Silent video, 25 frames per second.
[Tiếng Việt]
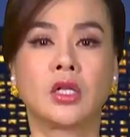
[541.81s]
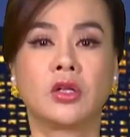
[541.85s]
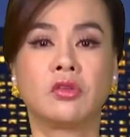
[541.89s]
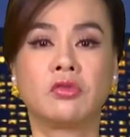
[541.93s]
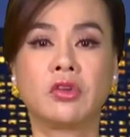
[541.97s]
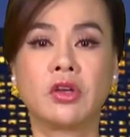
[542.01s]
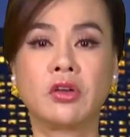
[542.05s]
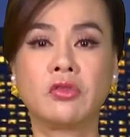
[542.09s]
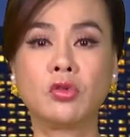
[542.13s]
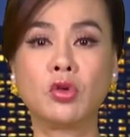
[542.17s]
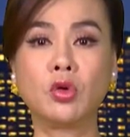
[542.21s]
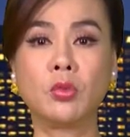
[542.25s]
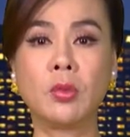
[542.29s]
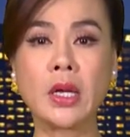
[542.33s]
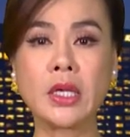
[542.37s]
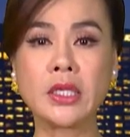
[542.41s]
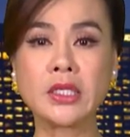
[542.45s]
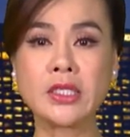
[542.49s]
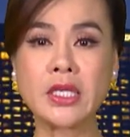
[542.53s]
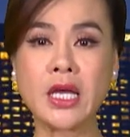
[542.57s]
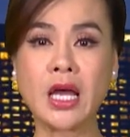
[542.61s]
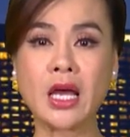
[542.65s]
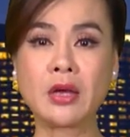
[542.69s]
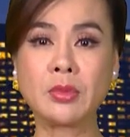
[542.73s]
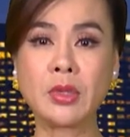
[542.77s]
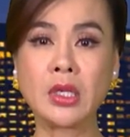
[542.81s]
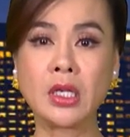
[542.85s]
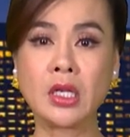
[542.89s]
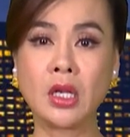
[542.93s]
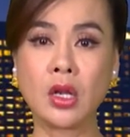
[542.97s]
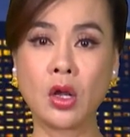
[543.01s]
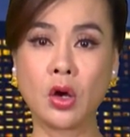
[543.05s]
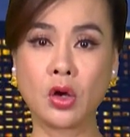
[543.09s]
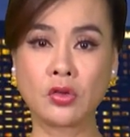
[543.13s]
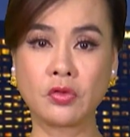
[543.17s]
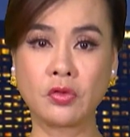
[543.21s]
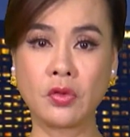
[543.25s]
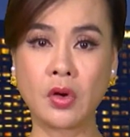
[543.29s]
Về vụ bé trai bị
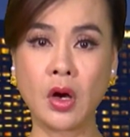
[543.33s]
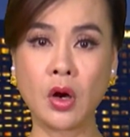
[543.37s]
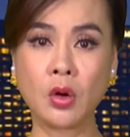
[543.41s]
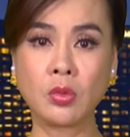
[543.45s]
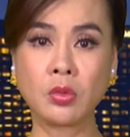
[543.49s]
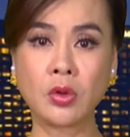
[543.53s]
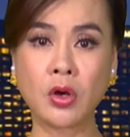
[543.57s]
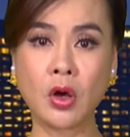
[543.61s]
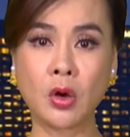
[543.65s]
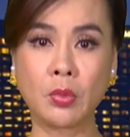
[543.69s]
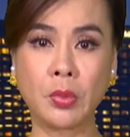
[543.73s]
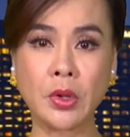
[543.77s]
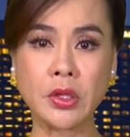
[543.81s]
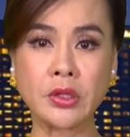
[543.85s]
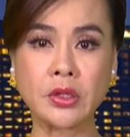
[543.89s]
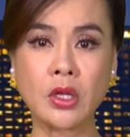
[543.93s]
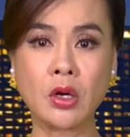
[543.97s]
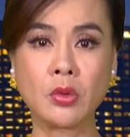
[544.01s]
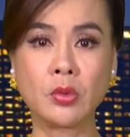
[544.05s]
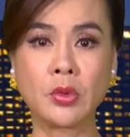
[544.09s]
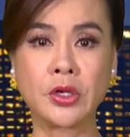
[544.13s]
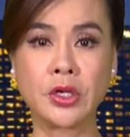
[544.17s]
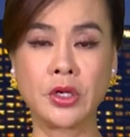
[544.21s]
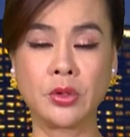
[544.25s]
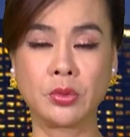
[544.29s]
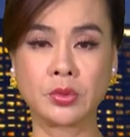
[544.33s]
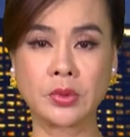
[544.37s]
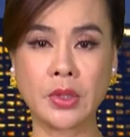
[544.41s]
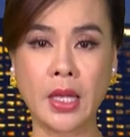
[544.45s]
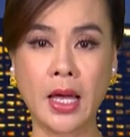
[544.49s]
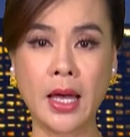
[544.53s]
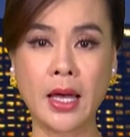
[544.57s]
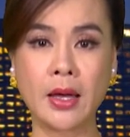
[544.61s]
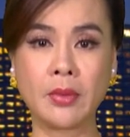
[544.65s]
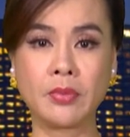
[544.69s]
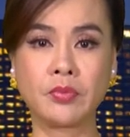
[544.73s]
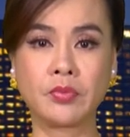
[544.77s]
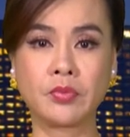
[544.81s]
lọt vào ống cọc bê tông ở Đồng
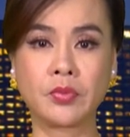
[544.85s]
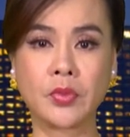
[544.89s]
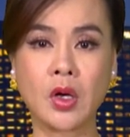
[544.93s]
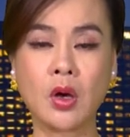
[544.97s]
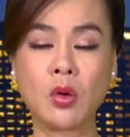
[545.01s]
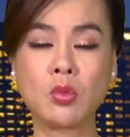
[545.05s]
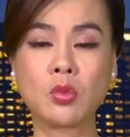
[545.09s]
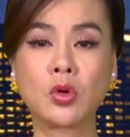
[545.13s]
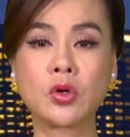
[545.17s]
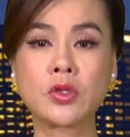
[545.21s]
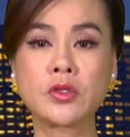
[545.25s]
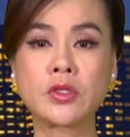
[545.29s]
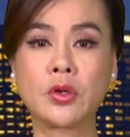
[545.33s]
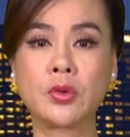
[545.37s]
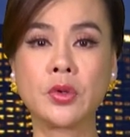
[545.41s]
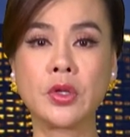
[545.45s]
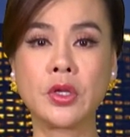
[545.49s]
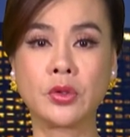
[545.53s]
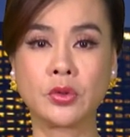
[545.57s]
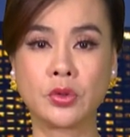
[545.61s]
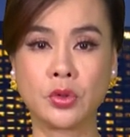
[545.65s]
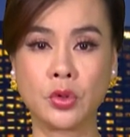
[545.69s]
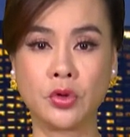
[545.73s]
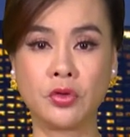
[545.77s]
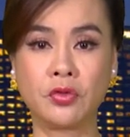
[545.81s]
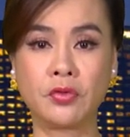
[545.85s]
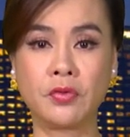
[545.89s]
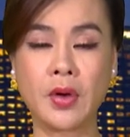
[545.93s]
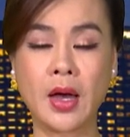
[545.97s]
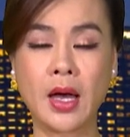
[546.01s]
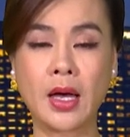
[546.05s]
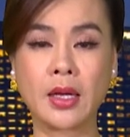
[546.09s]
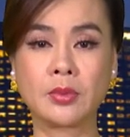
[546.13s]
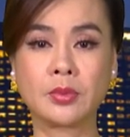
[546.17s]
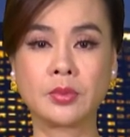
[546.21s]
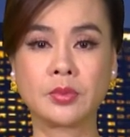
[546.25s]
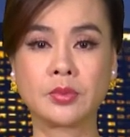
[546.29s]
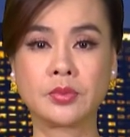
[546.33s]
Tháp, không có dấu hiệu tội
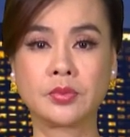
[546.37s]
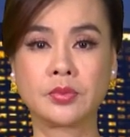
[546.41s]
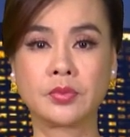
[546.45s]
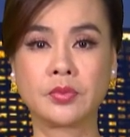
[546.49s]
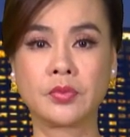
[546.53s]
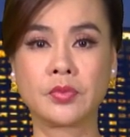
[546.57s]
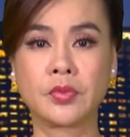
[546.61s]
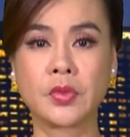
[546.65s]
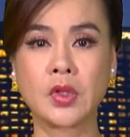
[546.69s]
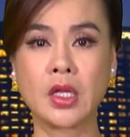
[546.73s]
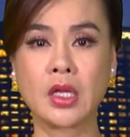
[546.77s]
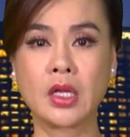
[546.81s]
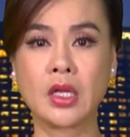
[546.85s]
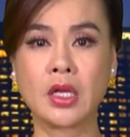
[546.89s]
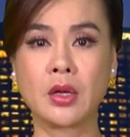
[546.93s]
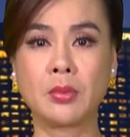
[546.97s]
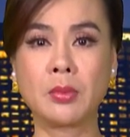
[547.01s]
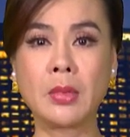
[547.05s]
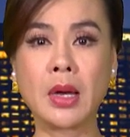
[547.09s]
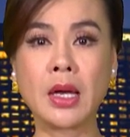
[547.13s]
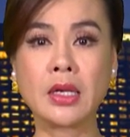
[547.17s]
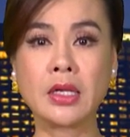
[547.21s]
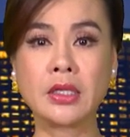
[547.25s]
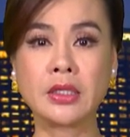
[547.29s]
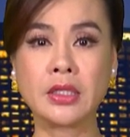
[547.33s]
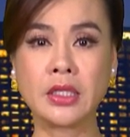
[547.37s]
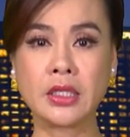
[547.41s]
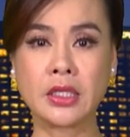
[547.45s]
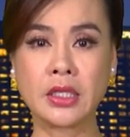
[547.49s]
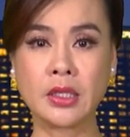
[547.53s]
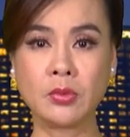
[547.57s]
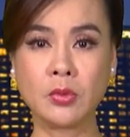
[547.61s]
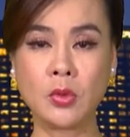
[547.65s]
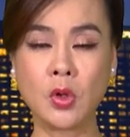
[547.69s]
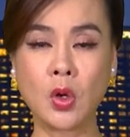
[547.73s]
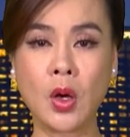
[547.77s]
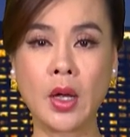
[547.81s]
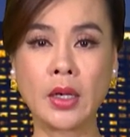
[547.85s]
phạm, Bà Lê Thị
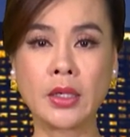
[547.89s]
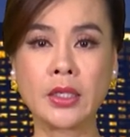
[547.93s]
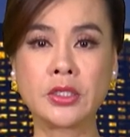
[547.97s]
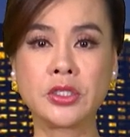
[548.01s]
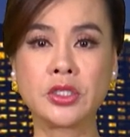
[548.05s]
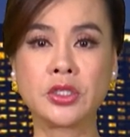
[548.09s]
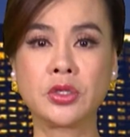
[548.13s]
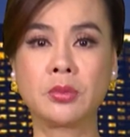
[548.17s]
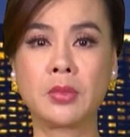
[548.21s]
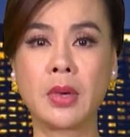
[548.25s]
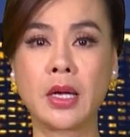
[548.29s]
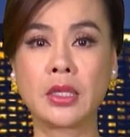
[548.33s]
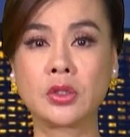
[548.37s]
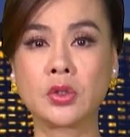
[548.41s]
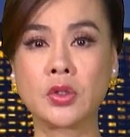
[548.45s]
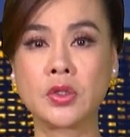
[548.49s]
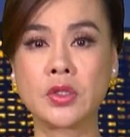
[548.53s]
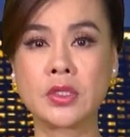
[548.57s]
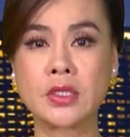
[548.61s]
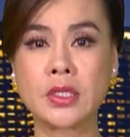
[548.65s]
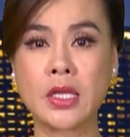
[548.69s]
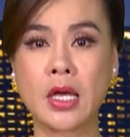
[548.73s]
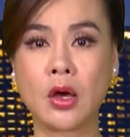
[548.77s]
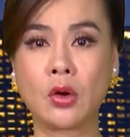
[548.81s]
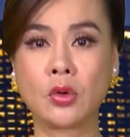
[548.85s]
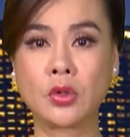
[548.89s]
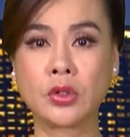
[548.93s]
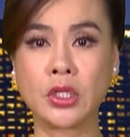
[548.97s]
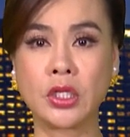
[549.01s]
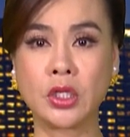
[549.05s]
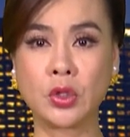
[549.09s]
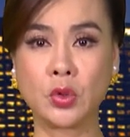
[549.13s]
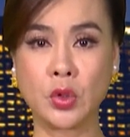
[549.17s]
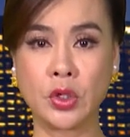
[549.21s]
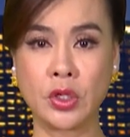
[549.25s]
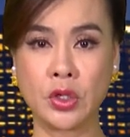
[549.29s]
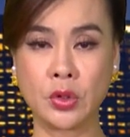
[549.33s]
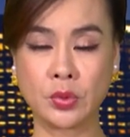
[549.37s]
Kim Loan là trưởng ban tuyên giáo của
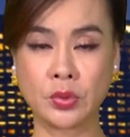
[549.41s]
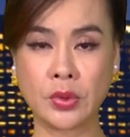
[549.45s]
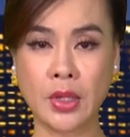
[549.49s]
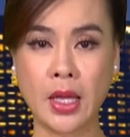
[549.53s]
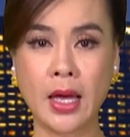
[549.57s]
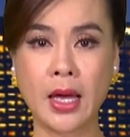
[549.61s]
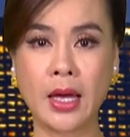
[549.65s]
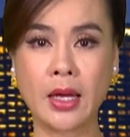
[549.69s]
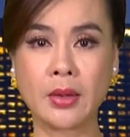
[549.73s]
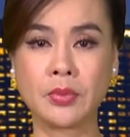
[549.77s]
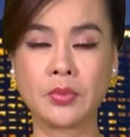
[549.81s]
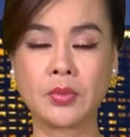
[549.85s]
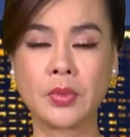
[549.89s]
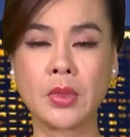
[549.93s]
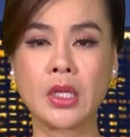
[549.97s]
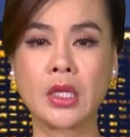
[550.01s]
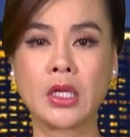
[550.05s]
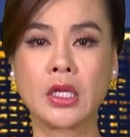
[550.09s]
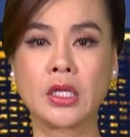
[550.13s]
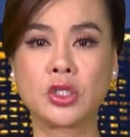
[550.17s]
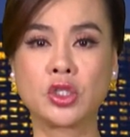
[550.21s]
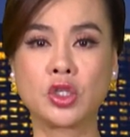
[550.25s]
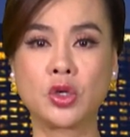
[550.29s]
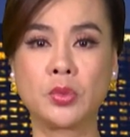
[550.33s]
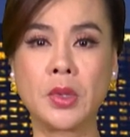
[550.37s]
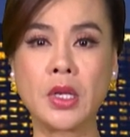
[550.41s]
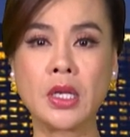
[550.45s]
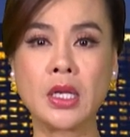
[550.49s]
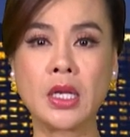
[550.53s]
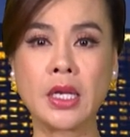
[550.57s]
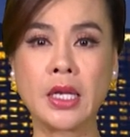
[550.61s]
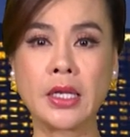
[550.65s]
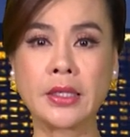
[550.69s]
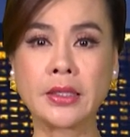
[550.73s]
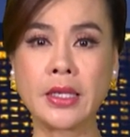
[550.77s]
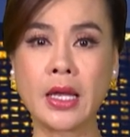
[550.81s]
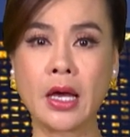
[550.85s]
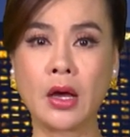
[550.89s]
tỉnh ủy Đồng Tháp cho biết là
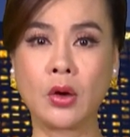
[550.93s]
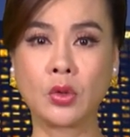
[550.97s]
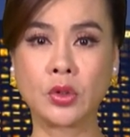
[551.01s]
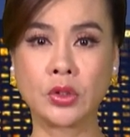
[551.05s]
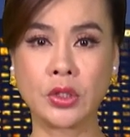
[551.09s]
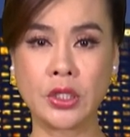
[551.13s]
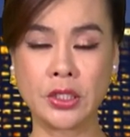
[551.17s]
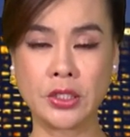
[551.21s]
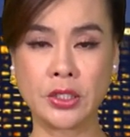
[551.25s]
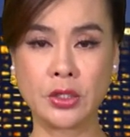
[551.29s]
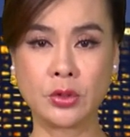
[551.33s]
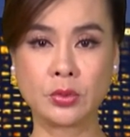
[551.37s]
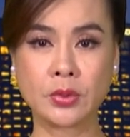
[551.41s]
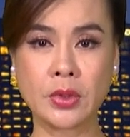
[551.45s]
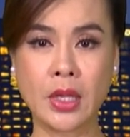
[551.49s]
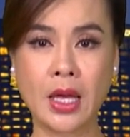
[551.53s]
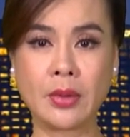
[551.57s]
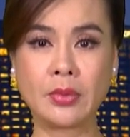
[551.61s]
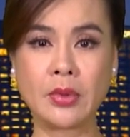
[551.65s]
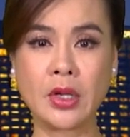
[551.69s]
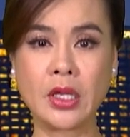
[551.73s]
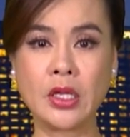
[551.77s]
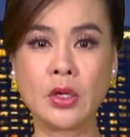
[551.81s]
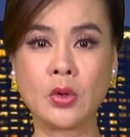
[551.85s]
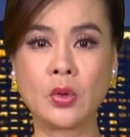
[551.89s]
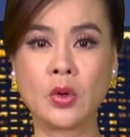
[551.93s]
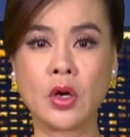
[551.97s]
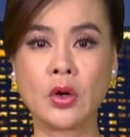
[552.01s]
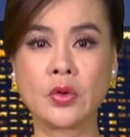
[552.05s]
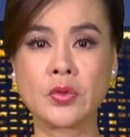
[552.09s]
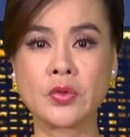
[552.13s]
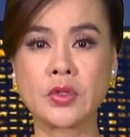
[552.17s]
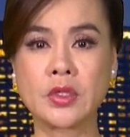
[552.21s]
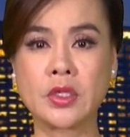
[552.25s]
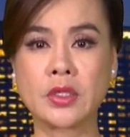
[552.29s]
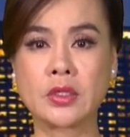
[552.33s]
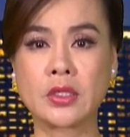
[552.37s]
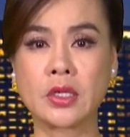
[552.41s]
lãnh đạo của tỉnh Đồng Tháp đã yêu
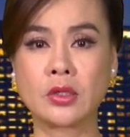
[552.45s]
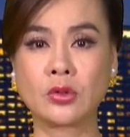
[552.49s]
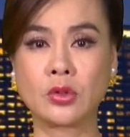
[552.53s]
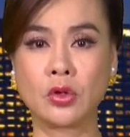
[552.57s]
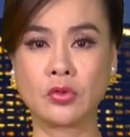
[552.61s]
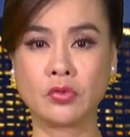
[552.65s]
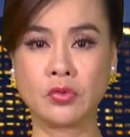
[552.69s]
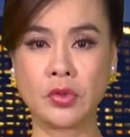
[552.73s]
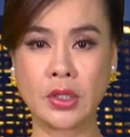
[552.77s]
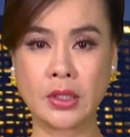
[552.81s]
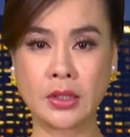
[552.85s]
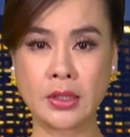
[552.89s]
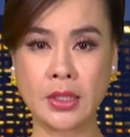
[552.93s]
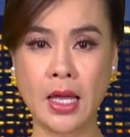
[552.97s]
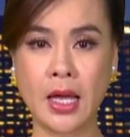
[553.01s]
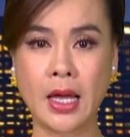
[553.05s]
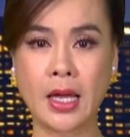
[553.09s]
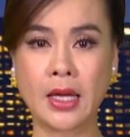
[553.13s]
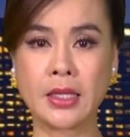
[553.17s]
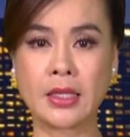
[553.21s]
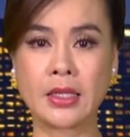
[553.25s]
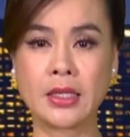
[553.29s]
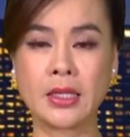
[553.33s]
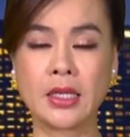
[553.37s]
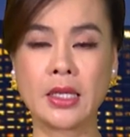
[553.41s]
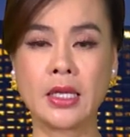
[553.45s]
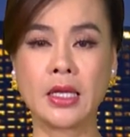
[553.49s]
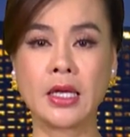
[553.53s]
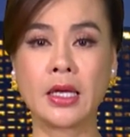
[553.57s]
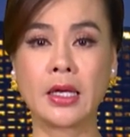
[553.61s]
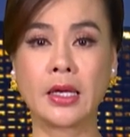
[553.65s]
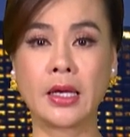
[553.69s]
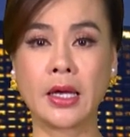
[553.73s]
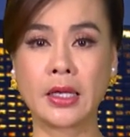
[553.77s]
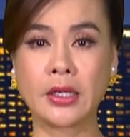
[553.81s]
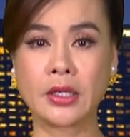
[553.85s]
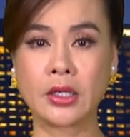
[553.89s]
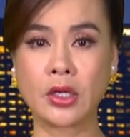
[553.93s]
cầu Sở Giao thông Vận tải,
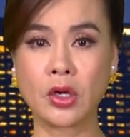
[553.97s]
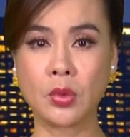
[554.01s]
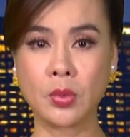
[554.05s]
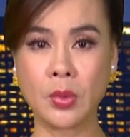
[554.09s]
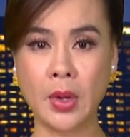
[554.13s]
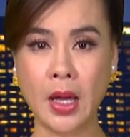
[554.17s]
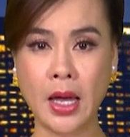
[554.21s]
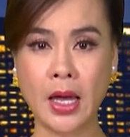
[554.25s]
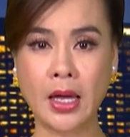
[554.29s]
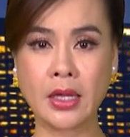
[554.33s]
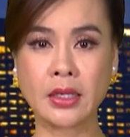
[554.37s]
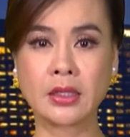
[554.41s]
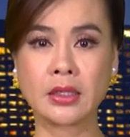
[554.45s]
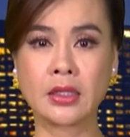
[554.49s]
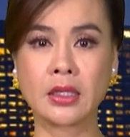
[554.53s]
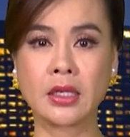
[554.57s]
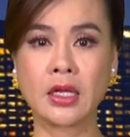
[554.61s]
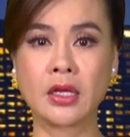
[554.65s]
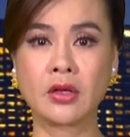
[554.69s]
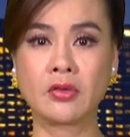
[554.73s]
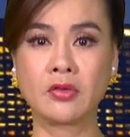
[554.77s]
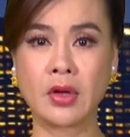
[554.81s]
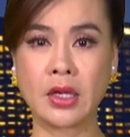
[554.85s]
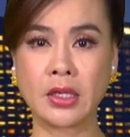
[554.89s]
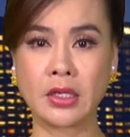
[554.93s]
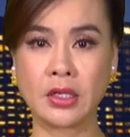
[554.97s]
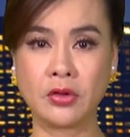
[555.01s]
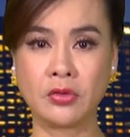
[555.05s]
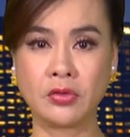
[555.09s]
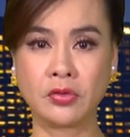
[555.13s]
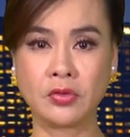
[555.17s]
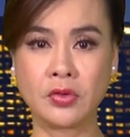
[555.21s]
ngành công an và địa